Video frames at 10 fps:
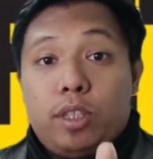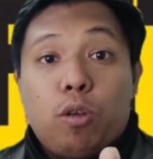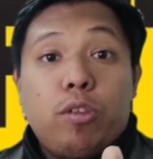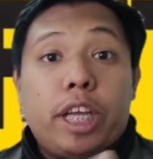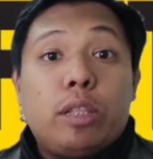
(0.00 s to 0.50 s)

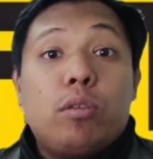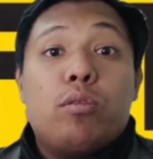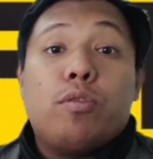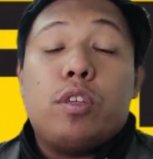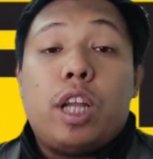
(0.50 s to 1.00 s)
na ito
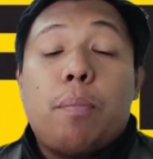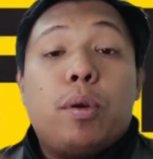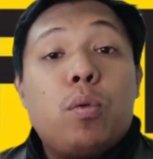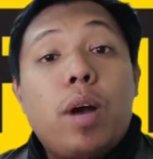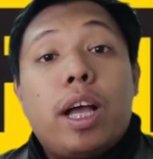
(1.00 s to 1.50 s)
nung
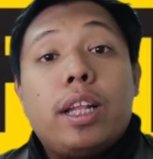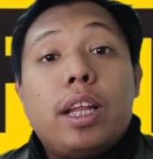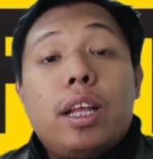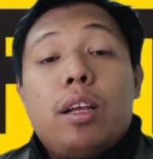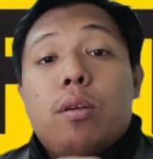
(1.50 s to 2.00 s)
number one,
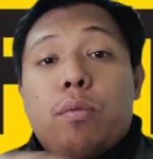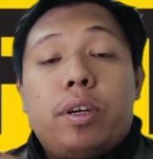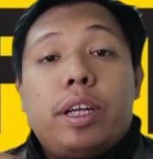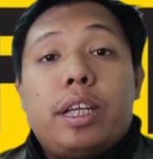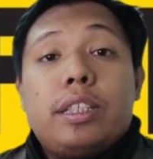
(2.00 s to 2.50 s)

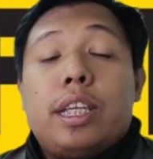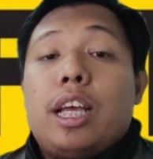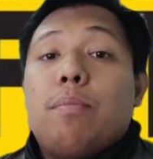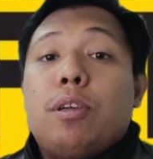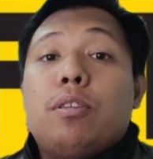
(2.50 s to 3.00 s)
wherein
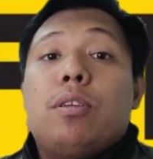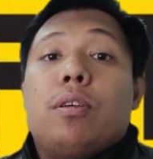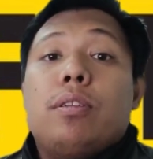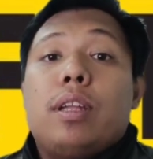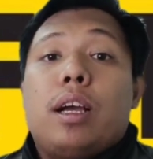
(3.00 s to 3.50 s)
sinabi ko
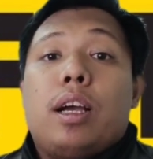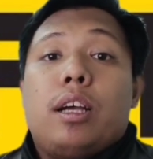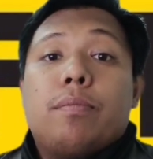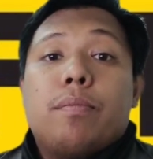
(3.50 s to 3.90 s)
doon na